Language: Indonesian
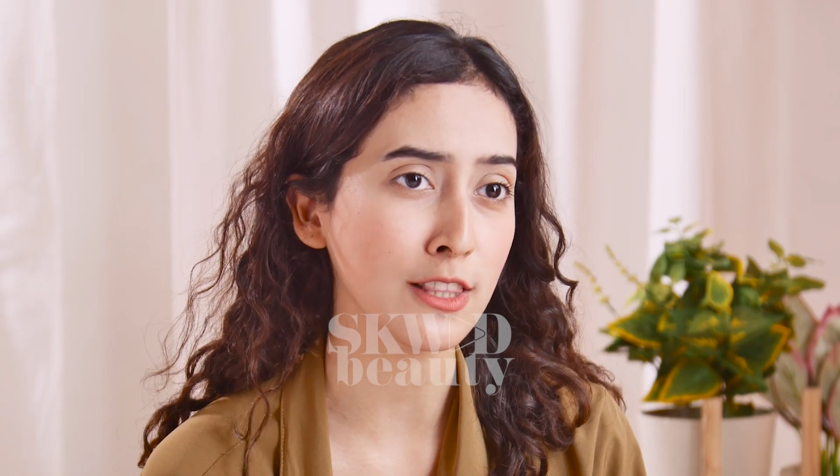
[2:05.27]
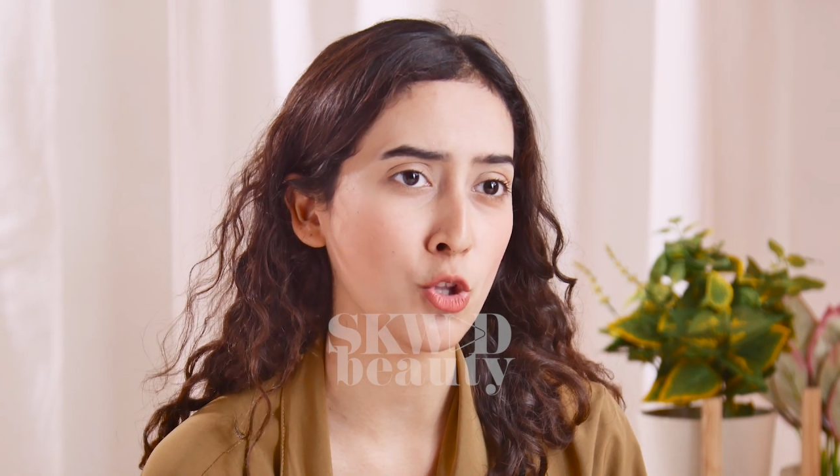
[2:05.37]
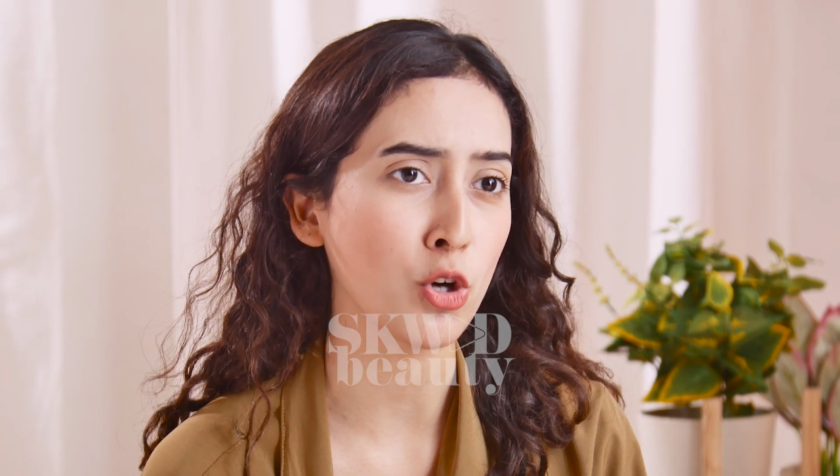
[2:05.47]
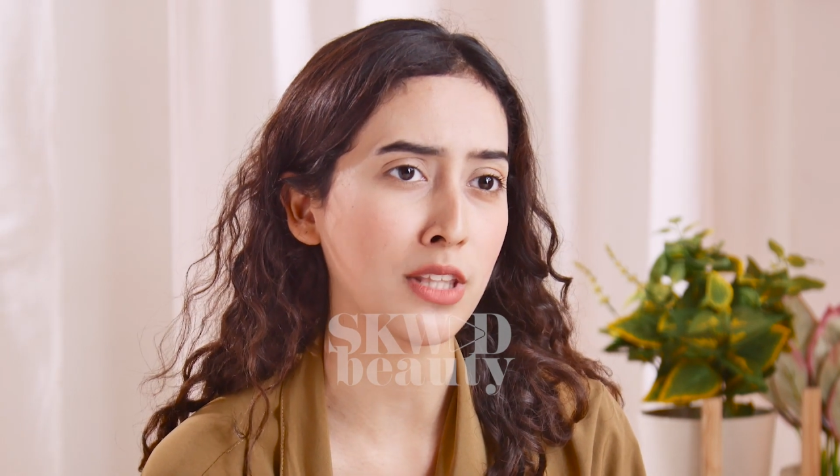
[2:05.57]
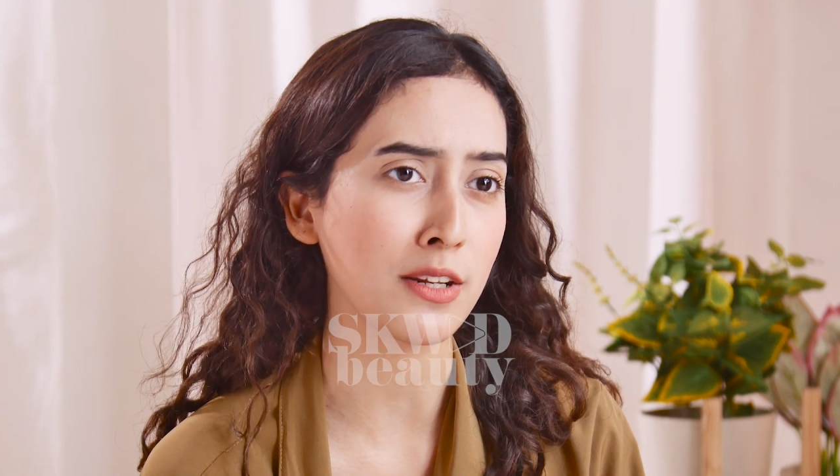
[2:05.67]

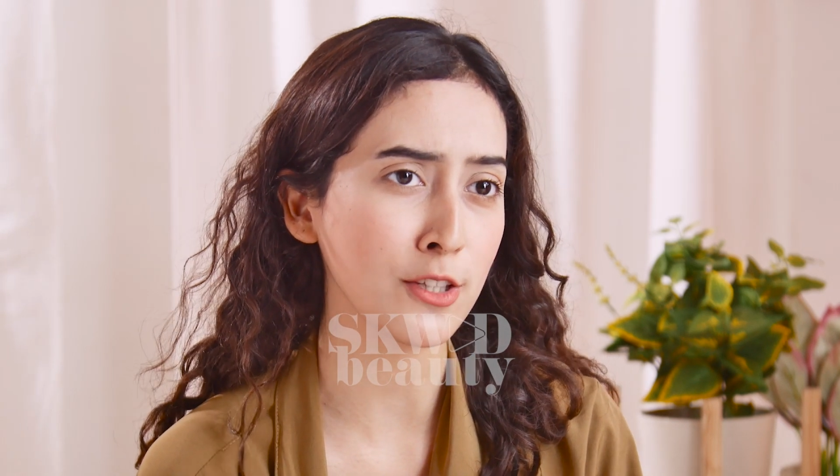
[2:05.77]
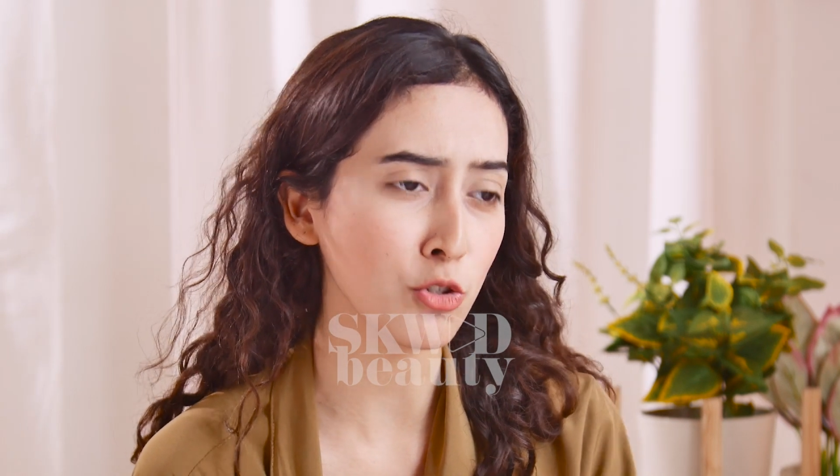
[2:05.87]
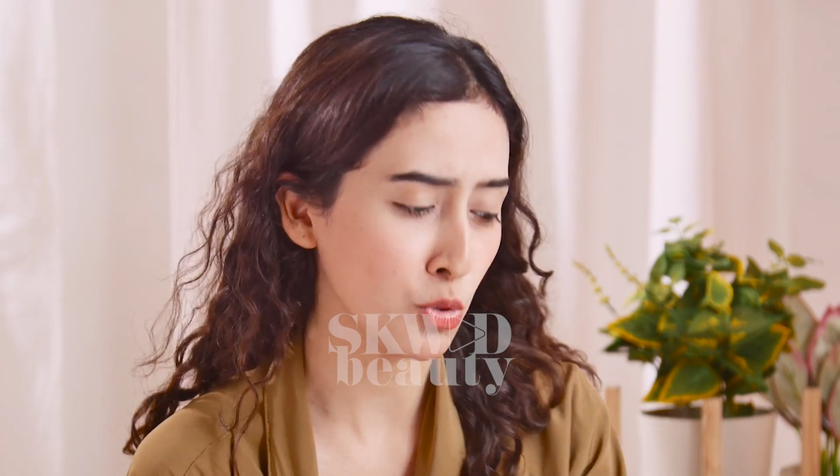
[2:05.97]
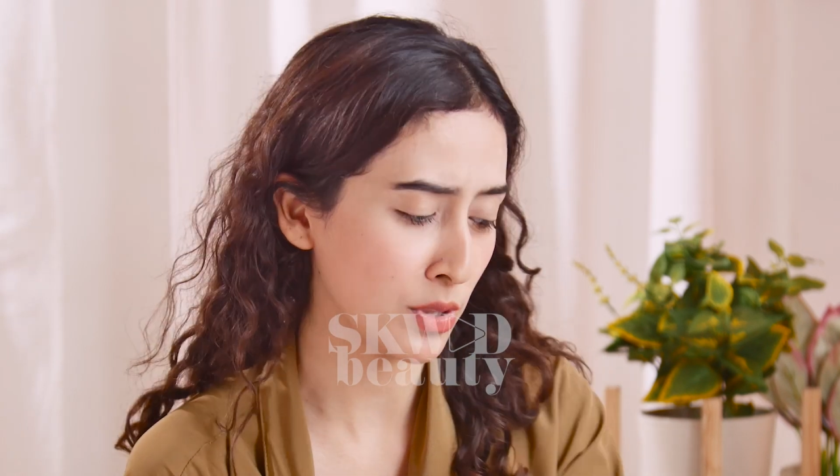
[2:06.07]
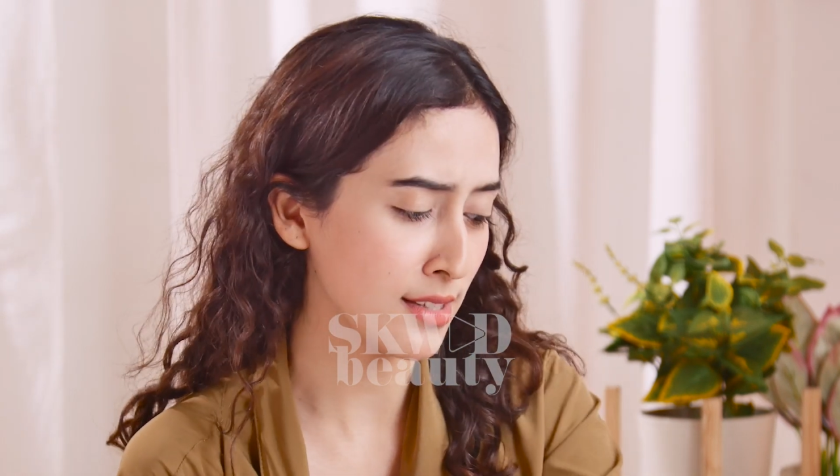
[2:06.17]
dokternya tuh
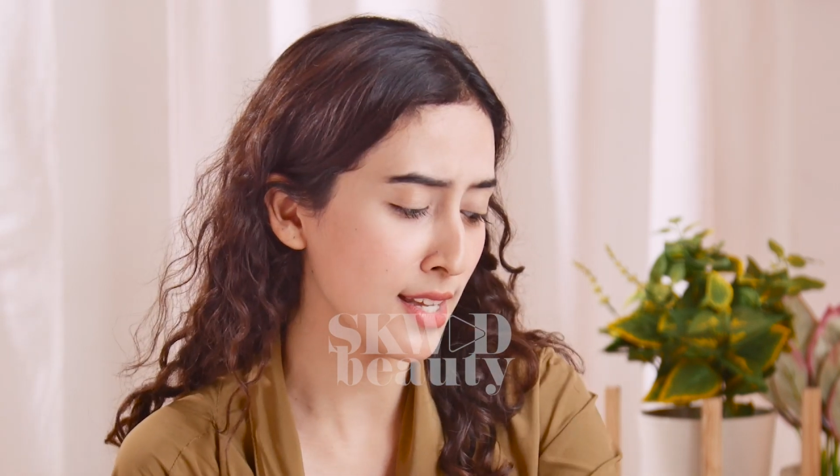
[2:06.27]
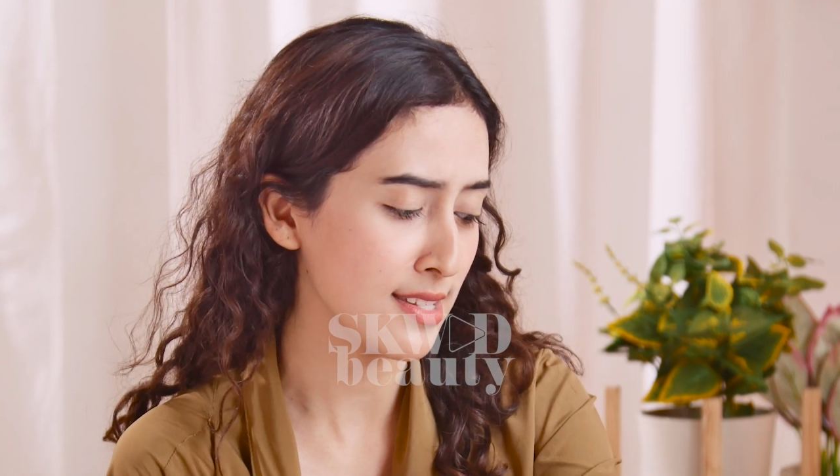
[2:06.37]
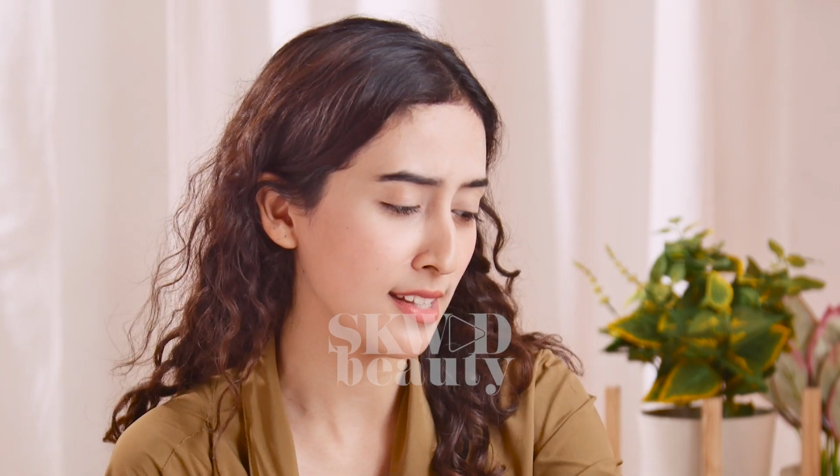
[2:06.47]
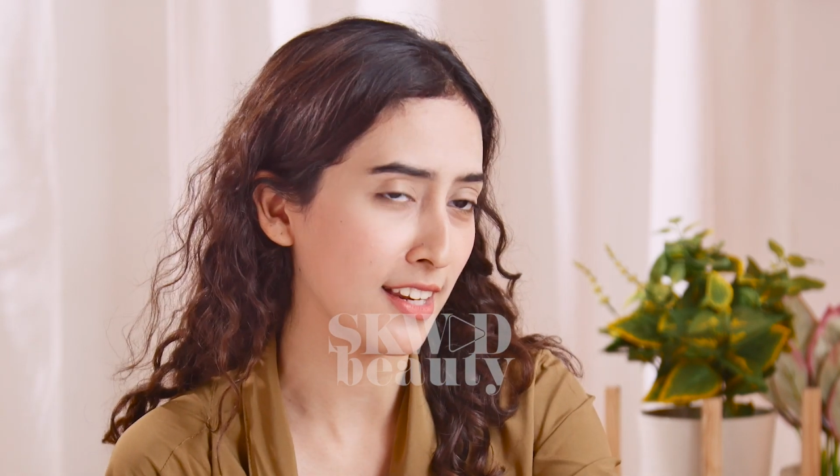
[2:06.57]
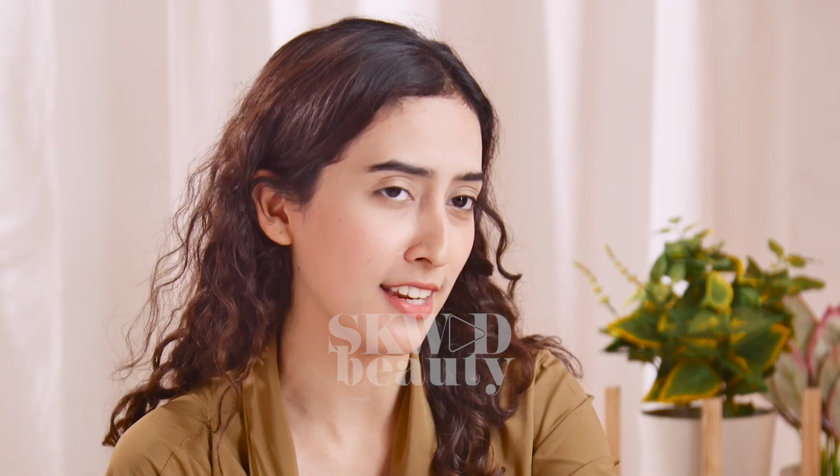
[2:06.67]
suntiknya di sini